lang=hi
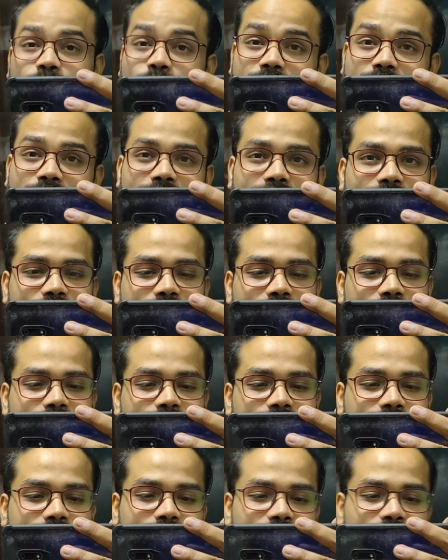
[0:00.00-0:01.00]
ओके
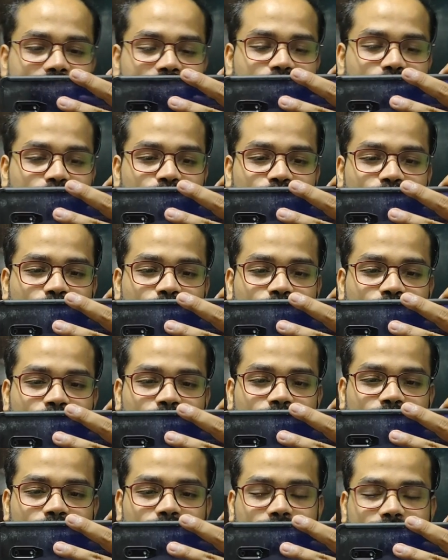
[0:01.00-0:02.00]
गाइस एंड अजीज़ो
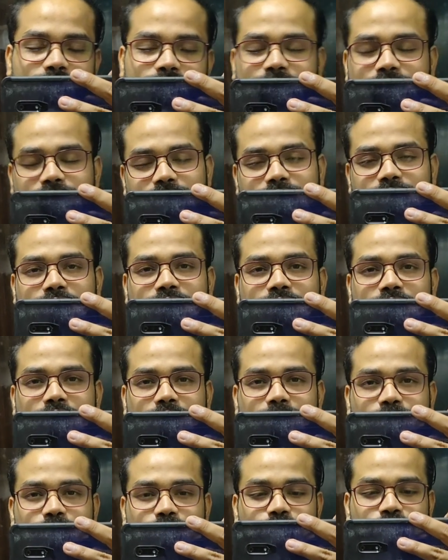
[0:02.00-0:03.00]
दिस इज़ द
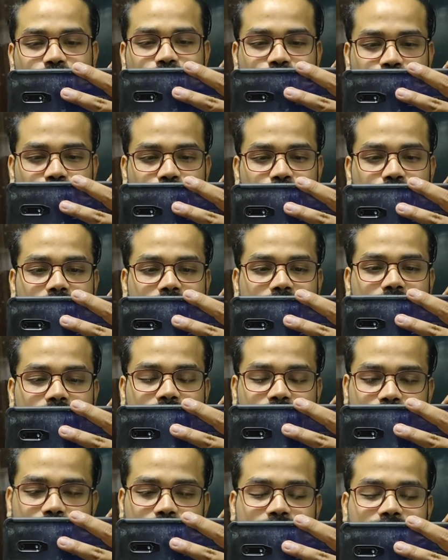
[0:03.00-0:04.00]
टाइम टू शो यू द
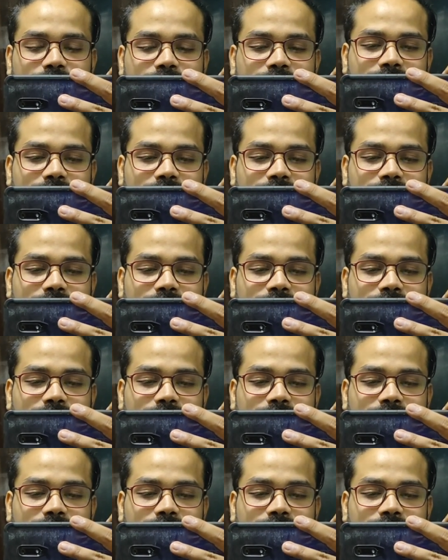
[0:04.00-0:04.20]
ट्रुथ